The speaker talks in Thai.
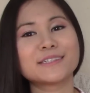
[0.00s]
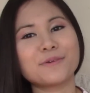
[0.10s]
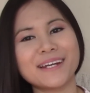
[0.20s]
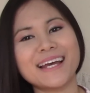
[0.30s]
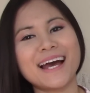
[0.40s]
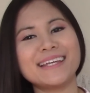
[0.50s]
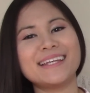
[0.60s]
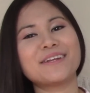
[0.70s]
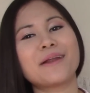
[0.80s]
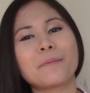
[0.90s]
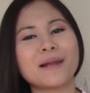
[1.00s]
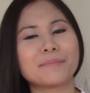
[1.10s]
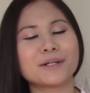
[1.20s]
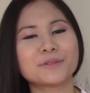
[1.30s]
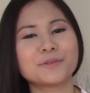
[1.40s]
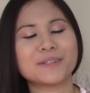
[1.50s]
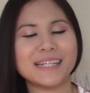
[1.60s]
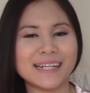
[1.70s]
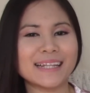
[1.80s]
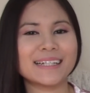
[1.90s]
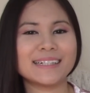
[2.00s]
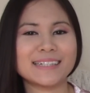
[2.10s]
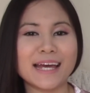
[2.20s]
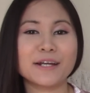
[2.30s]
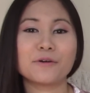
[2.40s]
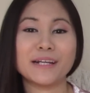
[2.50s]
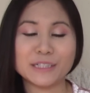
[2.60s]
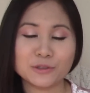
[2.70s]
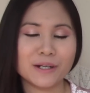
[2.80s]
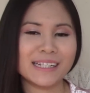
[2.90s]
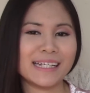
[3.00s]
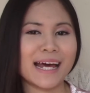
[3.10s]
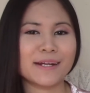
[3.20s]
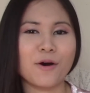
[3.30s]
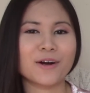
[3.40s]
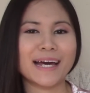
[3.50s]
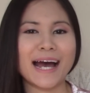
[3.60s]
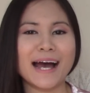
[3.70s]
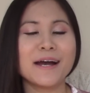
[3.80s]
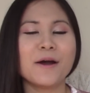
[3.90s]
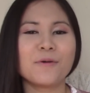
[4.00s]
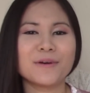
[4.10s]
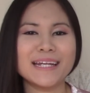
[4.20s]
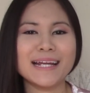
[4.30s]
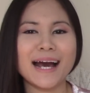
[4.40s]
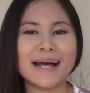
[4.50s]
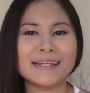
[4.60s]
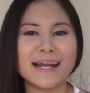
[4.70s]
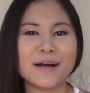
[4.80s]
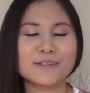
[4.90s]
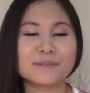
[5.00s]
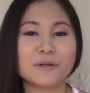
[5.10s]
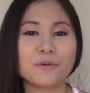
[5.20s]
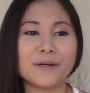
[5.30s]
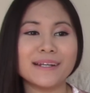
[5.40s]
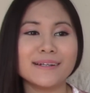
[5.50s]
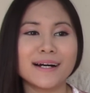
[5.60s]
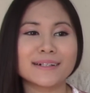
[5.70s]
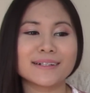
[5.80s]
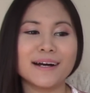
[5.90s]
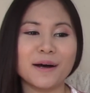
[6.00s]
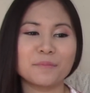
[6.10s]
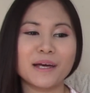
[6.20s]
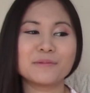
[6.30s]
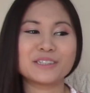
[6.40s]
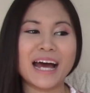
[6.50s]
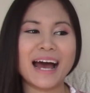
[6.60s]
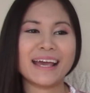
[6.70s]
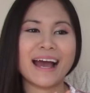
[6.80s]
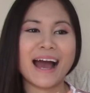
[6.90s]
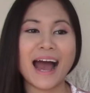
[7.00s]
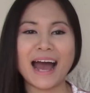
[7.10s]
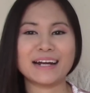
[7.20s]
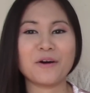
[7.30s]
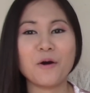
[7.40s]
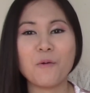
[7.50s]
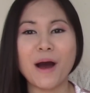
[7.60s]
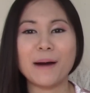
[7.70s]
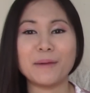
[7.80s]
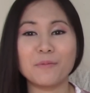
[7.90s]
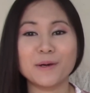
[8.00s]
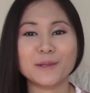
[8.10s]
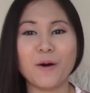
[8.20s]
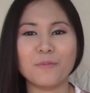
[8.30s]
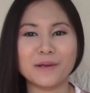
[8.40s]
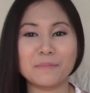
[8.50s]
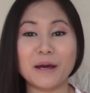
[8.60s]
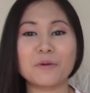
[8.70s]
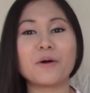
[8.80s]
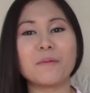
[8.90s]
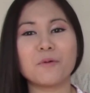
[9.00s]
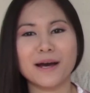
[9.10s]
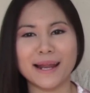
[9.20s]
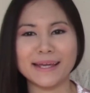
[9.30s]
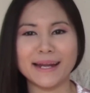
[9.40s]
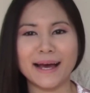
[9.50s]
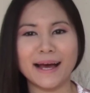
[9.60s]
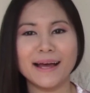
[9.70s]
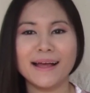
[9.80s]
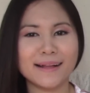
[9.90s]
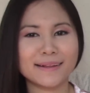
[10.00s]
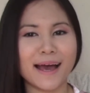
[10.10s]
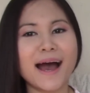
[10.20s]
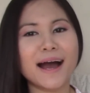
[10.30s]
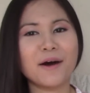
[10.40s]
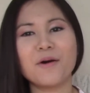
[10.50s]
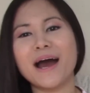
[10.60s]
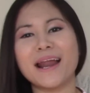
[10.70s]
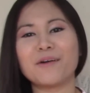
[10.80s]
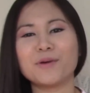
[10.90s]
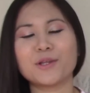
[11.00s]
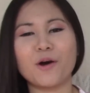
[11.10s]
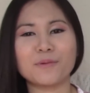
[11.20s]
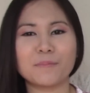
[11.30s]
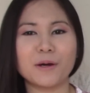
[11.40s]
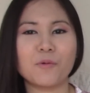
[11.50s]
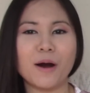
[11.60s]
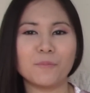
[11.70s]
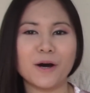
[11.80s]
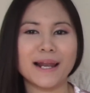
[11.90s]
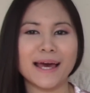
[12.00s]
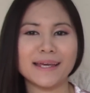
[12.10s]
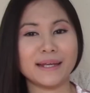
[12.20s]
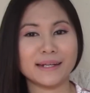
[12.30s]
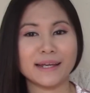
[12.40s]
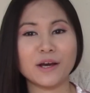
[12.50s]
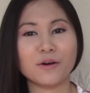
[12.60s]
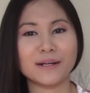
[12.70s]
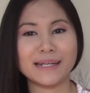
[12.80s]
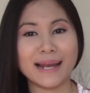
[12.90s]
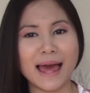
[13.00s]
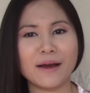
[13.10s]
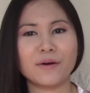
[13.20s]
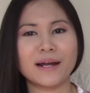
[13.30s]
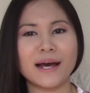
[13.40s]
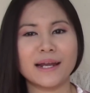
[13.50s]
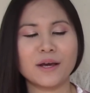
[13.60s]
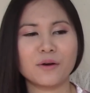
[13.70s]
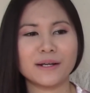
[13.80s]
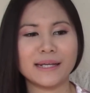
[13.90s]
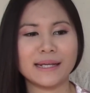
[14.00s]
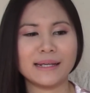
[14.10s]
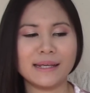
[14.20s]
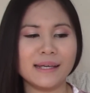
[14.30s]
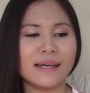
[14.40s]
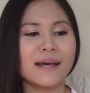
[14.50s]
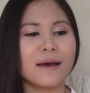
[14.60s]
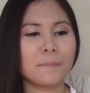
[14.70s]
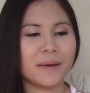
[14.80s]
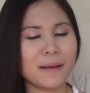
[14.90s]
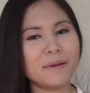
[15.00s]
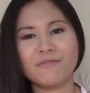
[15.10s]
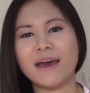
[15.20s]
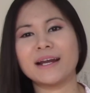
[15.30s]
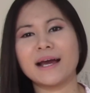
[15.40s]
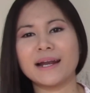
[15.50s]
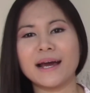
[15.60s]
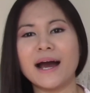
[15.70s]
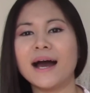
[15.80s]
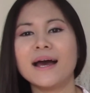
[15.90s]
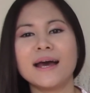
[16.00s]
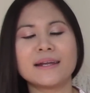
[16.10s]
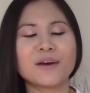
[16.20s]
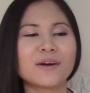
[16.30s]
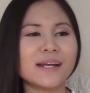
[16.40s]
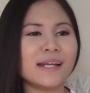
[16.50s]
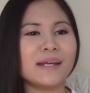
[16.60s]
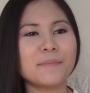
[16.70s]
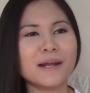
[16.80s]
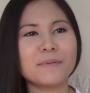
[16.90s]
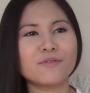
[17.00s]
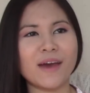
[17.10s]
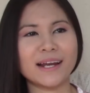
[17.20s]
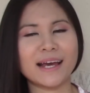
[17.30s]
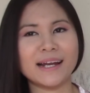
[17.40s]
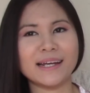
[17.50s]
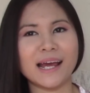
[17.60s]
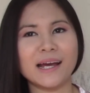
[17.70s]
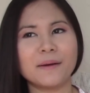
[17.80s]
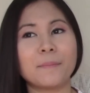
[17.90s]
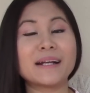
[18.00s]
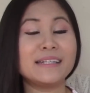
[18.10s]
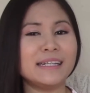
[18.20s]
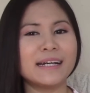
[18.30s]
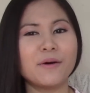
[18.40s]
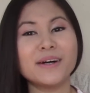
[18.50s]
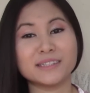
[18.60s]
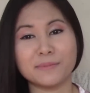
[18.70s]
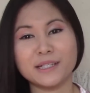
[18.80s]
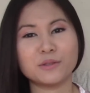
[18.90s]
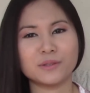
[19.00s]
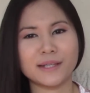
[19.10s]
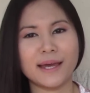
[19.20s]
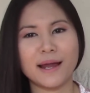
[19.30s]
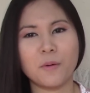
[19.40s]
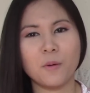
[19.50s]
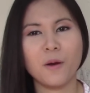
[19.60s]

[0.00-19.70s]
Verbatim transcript: สวัสดีค่ะยินดีต้อนรับกลับเข้าสู่ TinaTalk Channel ในช่วง TinaTalk นะคะวันนี้นะคะทีน่าก็จะมาคุยเรื่องเอ่อถ้าผู้ชายอ่านข้อความแล้วไม่ตอบเนี่ยหมายความว่าอะไรนะคะถ้าเขาอ่านแล้วไม่ตอบเนี่ยหมายความว่าอะไรในกรณีแรกก่อนนะคะในกรณีที่ไม่ได้เป็นแฟนกันนะคะในกรณีที่ไม่ได้เป็นแฟนกันเนี่ยบางทีเขาอาจจะไม่ได้สนใจเรา